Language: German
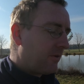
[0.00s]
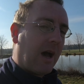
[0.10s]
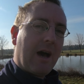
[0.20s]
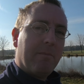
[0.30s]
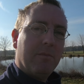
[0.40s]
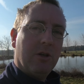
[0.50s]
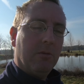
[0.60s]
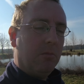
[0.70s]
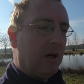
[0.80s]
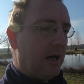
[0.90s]
Wir haben
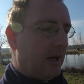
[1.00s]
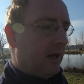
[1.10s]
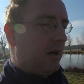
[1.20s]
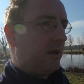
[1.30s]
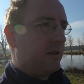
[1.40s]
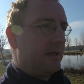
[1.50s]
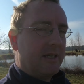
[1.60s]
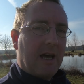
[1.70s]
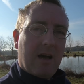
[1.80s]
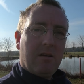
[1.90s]
ähm, die
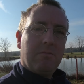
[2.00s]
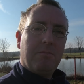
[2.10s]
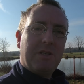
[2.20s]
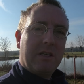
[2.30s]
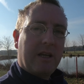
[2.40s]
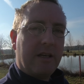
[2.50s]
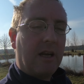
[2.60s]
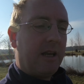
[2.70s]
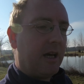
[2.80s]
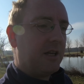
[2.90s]
Saar ein bisschen
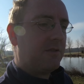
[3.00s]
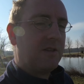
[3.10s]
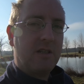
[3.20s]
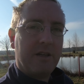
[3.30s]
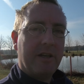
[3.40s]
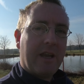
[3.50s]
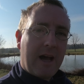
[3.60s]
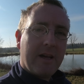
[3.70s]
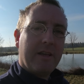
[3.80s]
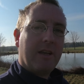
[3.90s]
kennengelernt, wir sind an der
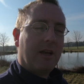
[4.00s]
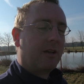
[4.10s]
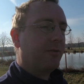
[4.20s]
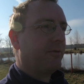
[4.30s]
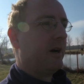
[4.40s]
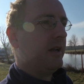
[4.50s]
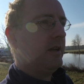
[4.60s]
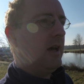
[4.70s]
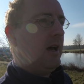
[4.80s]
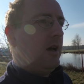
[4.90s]
Nahe entlang
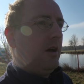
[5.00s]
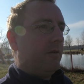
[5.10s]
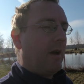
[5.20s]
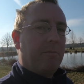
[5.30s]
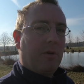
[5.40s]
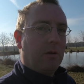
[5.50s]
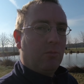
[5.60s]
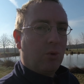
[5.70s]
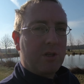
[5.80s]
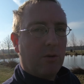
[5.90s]
gefahren, wir haben äh,
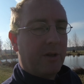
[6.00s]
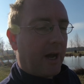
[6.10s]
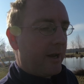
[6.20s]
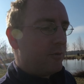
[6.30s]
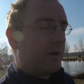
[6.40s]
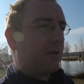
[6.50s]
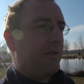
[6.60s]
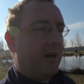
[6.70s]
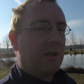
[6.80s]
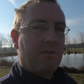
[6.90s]
Mosel und Rhein
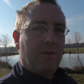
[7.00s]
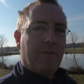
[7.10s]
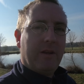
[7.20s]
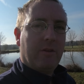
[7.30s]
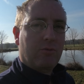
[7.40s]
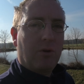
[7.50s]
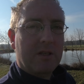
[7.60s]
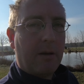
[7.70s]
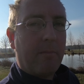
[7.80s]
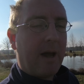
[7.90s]
überquert, wir waren auch
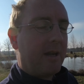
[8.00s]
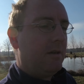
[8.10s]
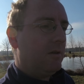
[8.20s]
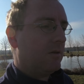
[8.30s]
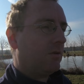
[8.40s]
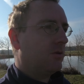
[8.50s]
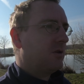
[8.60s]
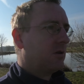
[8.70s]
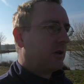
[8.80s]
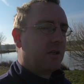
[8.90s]
kurz am Main
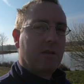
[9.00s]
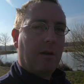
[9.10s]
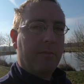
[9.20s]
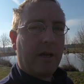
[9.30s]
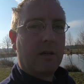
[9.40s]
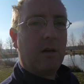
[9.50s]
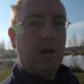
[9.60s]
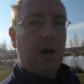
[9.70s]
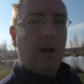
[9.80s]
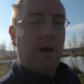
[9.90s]
und gestern am
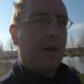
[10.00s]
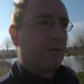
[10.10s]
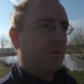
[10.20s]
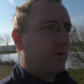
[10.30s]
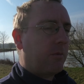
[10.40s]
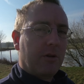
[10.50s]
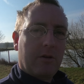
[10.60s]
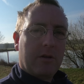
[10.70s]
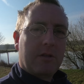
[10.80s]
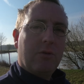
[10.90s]
Neckar. Also wir
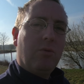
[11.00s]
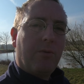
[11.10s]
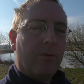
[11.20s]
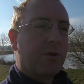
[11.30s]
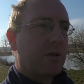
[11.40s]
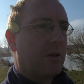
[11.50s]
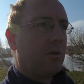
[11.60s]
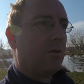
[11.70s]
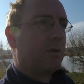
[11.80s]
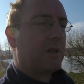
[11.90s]
haben jetzt genug
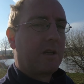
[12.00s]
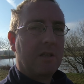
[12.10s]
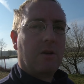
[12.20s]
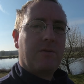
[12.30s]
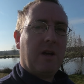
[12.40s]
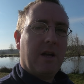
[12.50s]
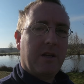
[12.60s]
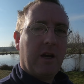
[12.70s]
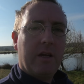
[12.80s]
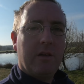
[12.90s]
Flüsse und jetzt geht es auf die
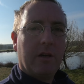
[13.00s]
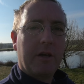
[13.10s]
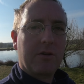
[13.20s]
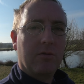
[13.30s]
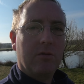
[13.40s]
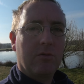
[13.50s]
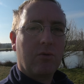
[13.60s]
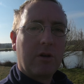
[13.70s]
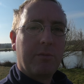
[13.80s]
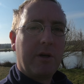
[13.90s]
A3 Richtung
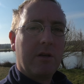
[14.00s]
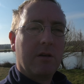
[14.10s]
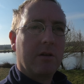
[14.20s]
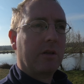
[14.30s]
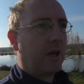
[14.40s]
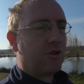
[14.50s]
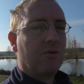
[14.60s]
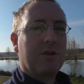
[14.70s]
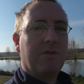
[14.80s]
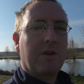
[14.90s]
Ruhrgebiet. In drei
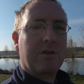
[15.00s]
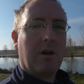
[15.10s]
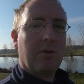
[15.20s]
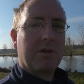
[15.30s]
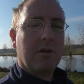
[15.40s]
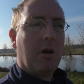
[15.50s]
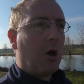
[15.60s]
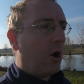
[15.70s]
Stunden sind wir zu Hause.